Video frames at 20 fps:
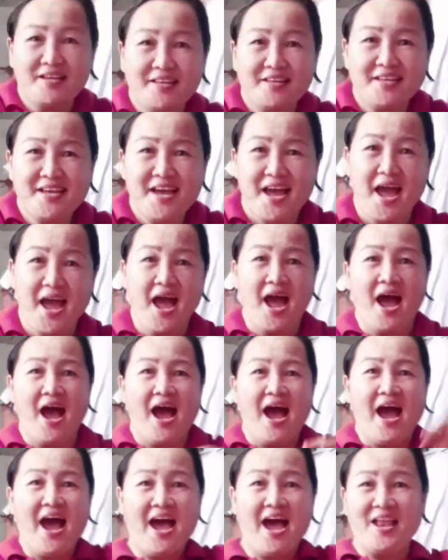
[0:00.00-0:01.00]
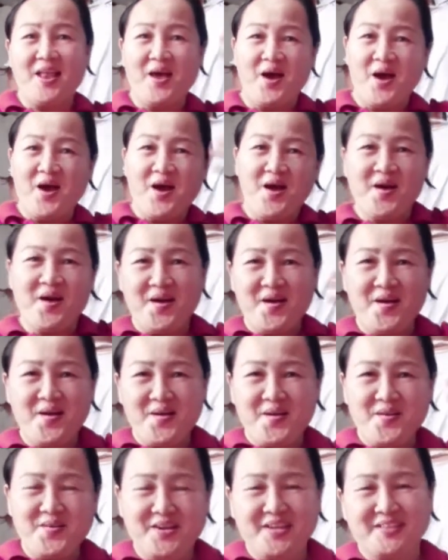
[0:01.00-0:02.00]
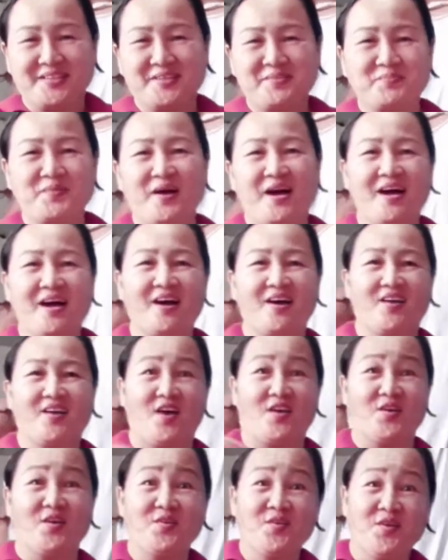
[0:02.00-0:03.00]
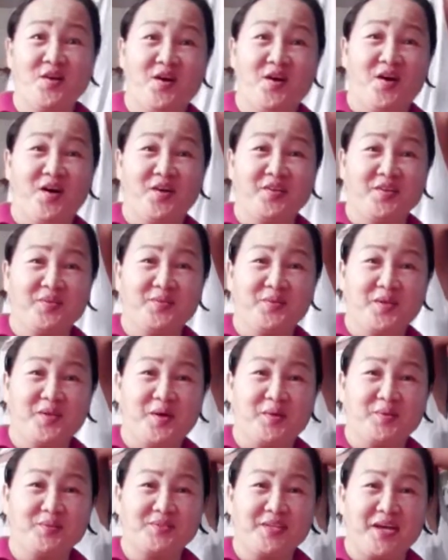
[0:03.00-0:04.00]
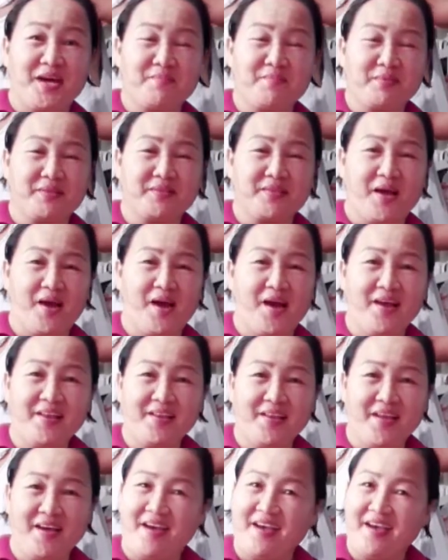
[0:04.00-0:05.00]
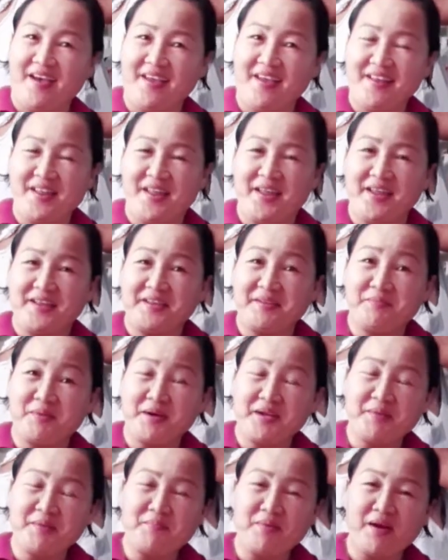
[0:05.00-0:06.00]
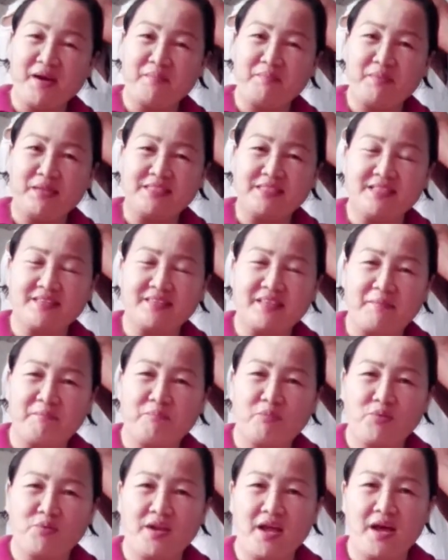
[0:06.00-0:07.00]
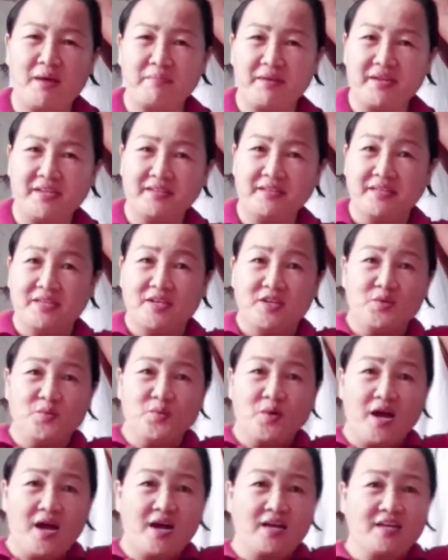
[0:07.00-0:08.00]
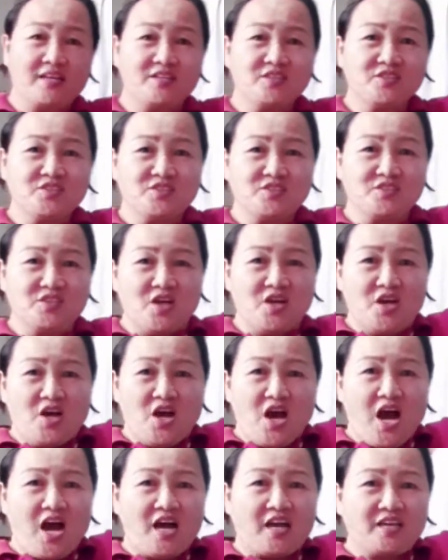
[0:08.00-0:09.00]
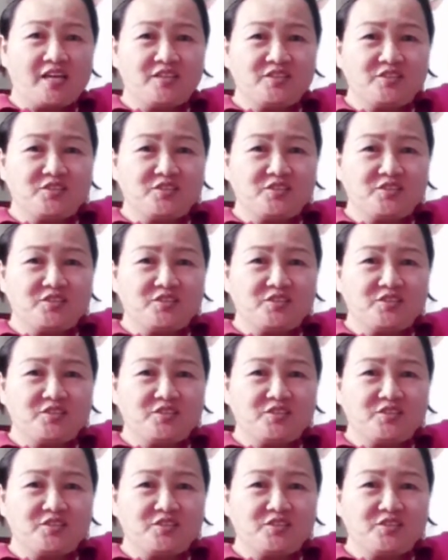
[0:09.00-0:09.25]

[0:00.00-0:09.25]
eh. Hello! Katimbahay. Ayun na. Dito na ako sa aming tahanan. Diba? Napakabilis sa takbo namin. Yung aking, aking